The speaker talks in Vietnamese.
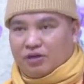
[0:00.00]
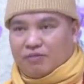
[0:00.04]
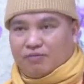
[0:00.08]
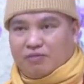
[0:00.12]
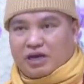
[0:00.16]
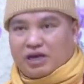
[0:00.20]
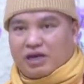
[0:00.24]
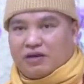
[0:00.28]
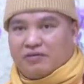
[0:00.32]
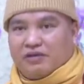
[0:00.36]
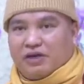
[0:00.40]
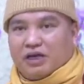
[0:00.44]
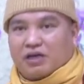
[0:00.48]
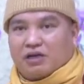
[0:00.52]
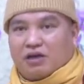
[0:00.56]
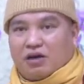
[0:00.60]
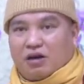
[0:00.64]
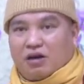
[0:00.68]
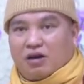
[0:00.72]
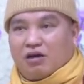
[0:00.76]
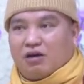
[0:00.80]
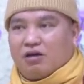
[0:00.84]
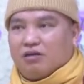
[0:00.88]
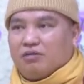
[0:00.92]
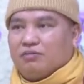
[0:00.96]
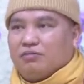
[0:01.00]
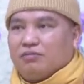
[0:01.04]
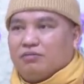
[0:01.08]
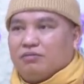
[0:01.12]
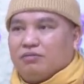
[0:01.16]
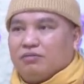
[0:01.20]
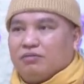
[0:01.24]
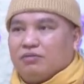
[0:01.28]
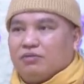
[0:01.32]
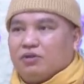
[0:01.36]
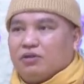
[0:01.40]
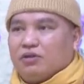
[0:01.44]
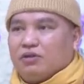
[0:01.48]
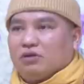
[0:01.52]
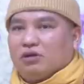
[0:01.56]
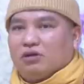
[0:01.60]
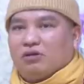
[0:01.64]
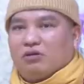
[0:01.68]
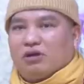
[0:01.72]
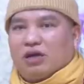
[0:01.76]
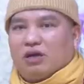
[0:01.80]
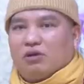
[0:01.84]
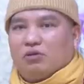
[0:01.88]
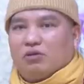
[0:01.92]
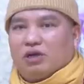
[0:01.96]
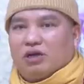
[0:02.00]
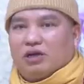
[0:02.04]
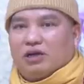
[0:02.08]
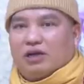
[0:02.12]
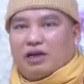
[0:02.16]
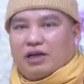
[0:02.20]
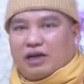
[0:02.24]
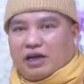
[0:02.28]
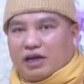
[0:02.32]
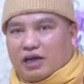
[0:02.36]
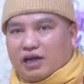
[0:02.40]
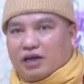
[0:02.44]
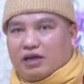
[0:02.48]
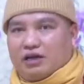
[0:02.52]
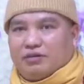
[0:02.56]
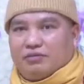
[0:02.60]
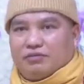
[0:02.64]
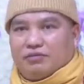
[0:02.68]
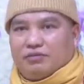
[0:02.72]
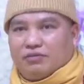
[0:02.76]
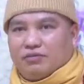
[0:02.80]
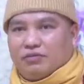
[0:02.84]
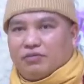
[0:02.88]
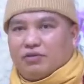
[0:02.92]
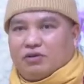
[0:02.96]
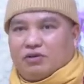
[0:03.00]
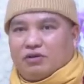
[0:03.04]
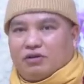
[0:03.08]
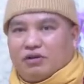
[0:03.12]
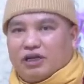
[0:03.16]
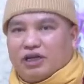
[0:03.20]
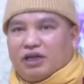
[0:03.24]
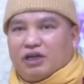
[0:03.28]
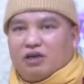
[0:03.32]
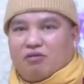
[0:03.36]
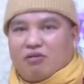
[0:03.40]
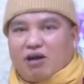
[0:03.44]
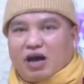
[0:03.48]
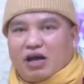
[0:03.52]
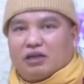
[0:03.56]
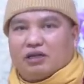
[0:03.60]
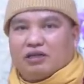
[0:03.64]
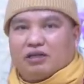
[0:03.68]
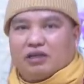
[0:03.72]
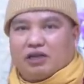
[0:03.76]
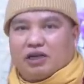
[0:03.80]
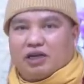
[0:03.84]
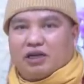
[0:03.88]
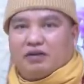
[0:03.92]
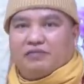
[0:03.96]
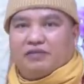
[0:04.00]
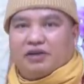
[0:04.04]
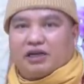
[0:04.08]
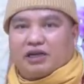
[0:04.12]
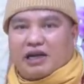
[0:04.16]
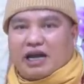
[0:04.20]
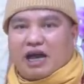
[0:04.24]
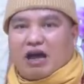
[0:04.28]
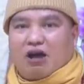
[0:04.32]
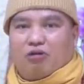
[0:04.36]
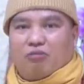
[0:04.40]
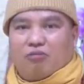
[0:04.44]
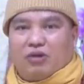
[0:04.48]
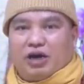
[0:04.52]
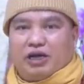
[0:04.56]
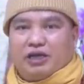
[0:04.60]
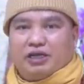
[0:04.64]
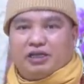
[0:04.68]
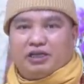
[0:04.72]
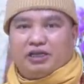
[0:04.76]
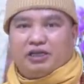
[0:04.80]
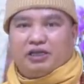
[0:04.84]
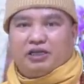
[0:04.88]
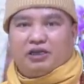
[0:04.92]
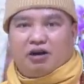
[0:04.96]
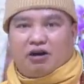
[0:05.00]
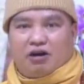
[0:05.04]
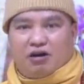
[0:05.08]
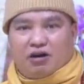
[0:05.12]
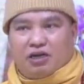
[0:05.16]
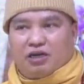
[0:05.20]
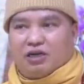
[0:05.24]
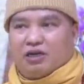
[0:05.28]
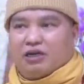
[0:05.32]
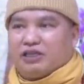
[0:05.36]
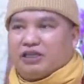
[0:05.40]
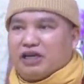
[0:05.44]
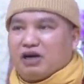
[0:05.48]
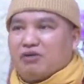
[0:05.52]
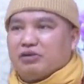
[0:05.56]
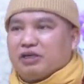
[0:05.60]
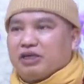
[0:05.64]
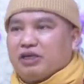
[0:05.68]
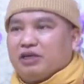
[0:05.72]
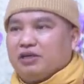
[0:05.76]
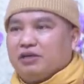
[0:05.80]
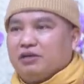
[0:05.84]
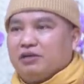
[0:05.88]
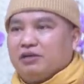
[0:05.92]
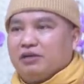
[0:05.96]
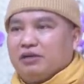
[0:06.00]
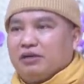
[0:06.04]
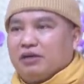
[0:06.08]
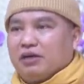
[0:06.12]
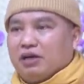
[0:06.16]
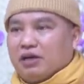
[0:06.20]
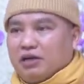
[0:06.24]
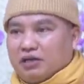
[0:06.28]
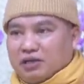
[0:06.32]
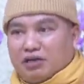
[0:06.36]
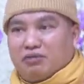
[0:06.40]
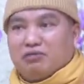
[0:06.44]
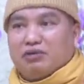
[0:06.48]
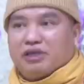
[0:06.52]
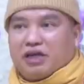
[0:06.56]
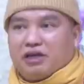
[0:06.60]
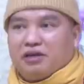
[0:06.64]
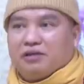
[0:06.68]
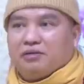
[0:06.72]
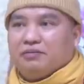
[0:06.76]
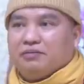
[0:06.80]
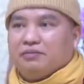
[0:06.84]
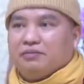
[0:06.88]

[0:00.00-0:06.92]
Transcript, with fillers: mà cái việc đó tôi nói luôn là nó liên quan tới cái việc đào bới gì đó ở trong gì ở trong dân